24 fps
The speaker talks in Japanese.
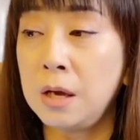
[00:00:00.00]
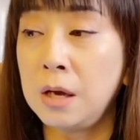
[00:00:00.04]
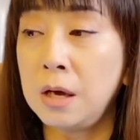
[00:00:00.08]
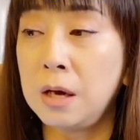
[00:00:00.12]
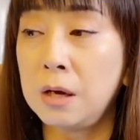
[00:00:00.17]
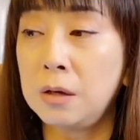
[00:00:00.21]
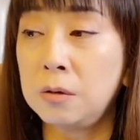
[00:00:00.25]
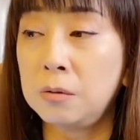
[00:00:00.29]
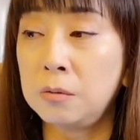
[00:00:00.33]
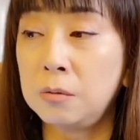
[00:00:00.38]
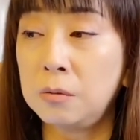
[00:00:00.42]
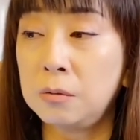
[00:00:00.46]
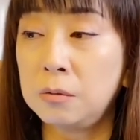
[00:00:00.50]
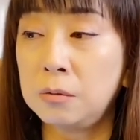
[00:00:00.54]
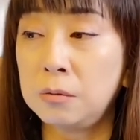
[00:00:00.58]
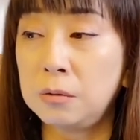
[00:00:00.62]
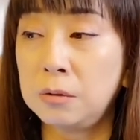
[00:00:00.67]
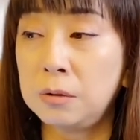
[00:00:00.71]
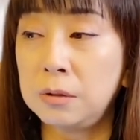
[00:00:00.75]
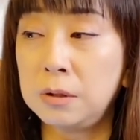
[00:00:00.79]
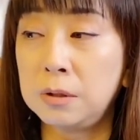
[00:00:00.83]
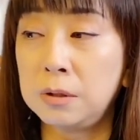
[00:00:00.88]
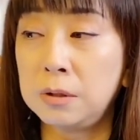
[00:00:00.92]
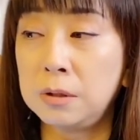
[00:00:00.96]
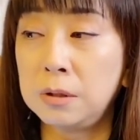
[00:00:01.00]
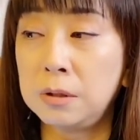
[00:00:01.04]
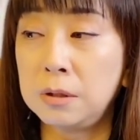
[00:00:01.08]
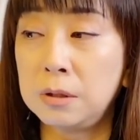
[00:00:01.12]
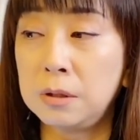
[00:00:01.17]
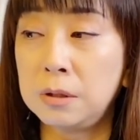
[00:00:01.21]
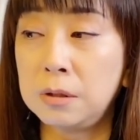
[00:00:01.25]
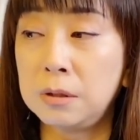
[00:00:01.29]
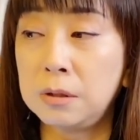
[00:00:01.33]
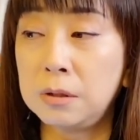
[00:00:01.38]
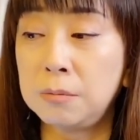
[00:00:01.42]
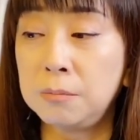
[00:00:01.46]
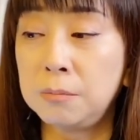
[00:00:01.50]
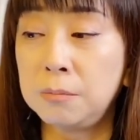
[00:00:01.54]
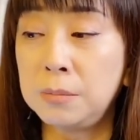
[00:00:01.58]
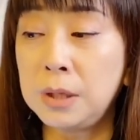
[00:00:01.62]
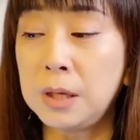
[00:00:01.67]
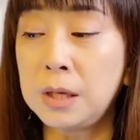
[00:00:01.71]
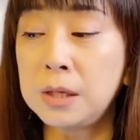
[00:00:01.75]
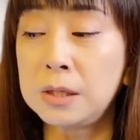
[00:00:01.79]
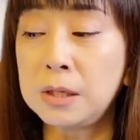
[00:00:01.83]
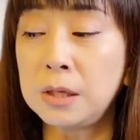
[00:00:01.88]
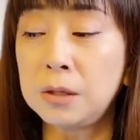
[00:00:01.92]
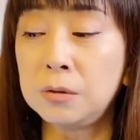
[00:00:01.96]
あの
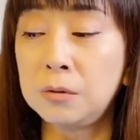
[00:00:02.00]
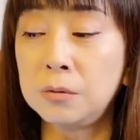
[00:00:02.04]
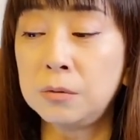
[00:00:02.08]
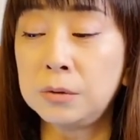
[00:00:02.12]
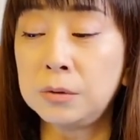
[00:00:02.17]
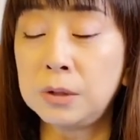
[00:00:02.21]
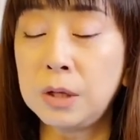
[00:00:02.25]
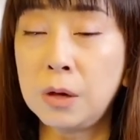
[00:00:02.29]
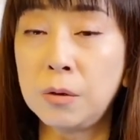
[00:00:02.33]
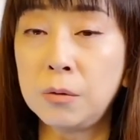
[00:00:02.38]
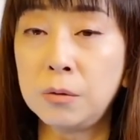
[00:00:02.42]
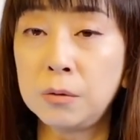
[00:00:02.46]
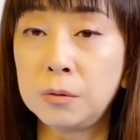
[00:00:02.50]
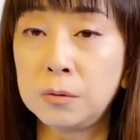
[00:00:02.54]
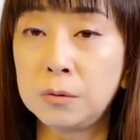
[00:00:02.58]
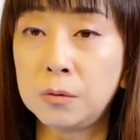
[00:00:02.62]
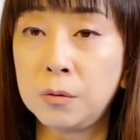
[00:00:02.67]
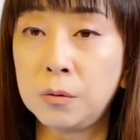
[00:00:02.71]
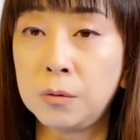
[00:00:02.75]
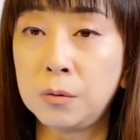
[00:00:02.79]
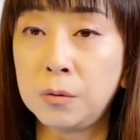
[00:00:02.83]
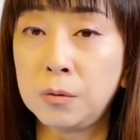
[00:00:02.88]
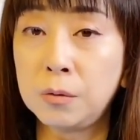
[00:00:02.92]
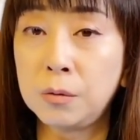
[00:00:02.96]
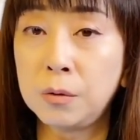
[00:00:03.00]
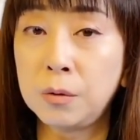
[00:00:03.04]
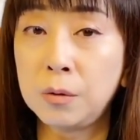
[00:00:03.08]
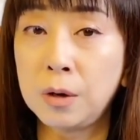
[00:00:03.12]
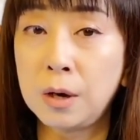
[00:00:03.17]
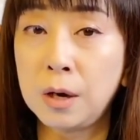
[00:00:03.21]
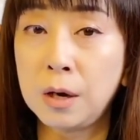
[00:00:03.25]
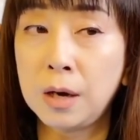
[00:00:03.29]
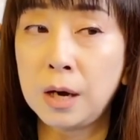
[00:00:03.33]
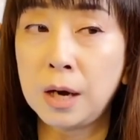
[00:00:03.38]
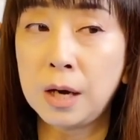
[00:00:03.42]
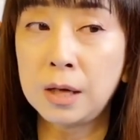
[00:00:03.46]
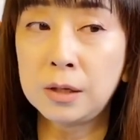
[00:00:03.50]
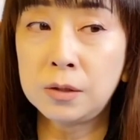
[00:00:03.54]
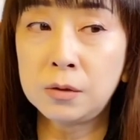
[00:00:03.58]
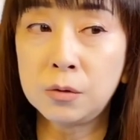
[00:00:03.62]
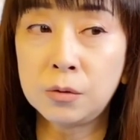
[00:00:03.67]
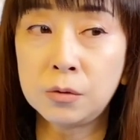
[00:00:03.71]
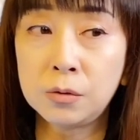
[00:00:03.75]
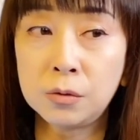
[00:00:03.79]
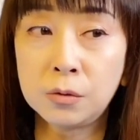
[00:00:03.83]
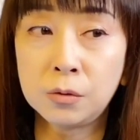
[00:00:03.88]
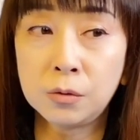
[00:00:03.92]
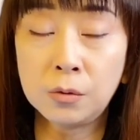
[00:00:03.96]
皆さんの歌をこう拝聴
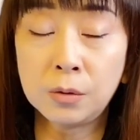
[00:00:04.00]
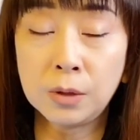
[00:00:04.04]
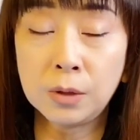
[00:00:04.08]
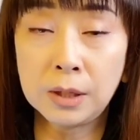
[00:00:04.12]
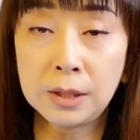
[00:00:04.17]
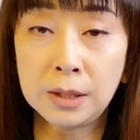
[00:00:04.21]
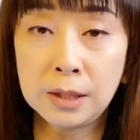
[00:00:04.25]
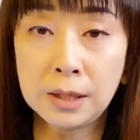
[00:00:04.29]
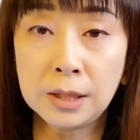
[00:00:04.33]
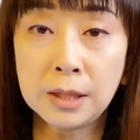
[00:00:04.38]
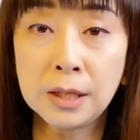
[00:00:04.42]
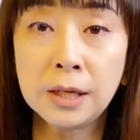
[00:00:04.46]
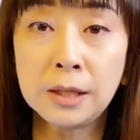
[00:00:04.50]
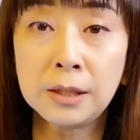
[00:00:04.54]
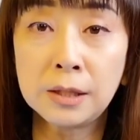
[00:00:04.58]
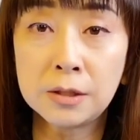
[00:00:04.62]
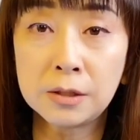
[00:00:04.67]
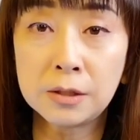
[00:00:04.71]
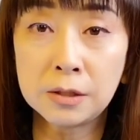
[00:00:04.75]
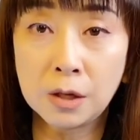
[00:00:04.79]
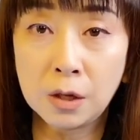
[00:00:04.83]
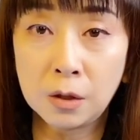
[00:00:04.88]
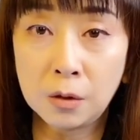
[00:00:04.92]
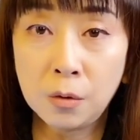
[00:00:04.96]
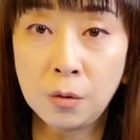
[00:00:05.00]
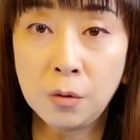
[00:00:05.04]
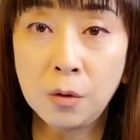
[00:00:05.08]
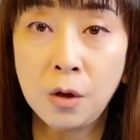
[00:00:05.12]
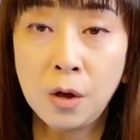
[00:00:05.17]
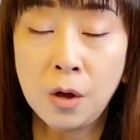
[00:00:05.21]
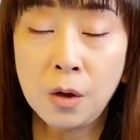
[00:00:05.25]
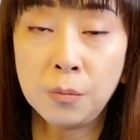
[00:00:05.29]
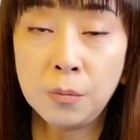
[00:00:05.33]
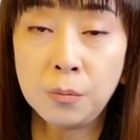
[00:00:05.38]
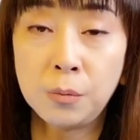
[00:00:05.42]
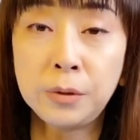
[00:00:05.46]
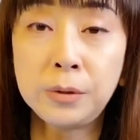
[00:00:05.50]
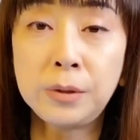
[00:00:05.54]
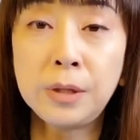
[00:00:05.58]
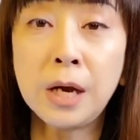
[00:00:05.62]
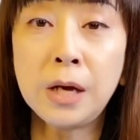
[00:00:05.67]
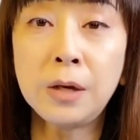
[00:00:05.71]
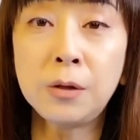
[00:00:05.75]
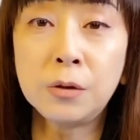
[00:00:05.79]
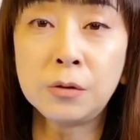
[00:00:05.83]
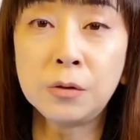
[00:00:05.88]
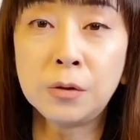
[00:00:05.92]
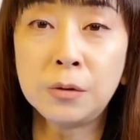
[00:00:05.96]
することができないんですけど舞
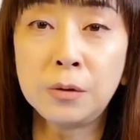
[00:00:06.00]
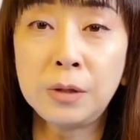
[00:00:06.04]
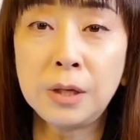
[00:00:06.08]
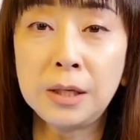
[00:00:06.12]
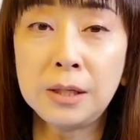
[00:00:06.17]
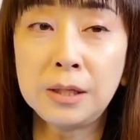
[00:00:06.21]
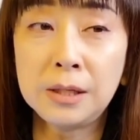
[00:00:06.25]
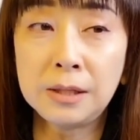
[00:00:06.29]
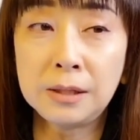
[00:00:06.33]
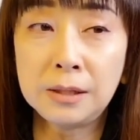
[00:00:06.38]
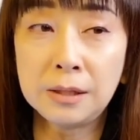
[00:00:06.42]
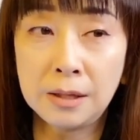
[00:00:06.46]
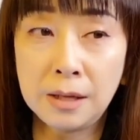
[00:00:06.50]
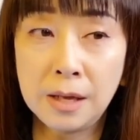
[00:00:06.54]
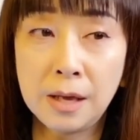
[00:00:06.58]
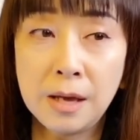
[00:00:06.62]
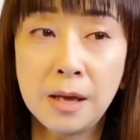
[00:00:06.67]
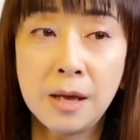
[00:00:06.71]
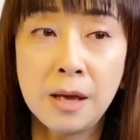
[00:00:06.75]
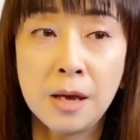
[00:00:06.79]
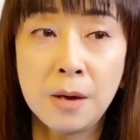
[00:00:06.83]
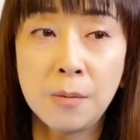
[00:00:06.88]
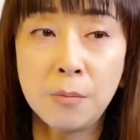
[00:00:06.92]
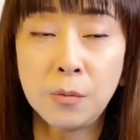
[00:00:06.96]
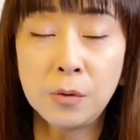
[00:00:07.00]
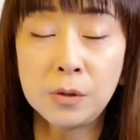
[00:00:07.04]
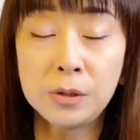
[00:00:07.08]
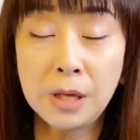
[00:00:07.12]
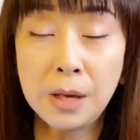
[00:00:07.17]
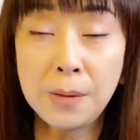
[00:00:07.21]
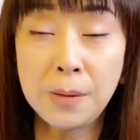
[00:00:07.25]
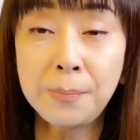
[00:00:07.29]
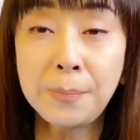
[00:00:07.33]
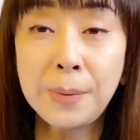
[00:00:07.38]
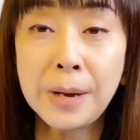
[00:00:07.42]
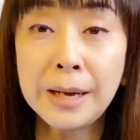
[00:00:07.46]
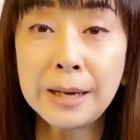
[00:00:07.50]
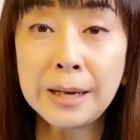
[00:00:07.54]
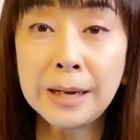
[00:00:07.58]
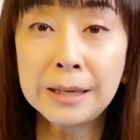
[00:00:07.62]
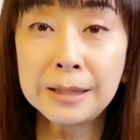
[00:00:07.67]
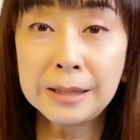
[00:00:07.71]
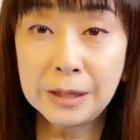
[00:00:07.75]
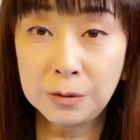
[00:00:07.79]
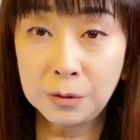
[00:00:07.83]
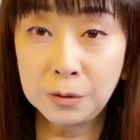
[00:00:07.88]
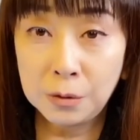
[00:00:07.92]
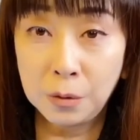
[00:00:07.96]
台の袖にいてねもう先輩
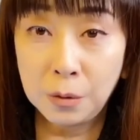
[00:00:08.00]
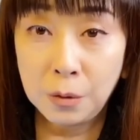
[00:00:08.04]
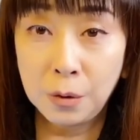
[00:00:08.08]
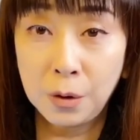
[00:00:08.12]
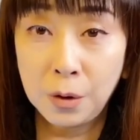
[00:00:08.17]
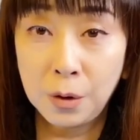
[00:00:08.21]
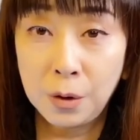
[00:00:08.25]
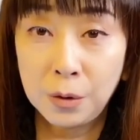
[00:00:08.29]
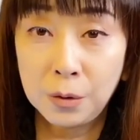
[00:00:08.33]
方の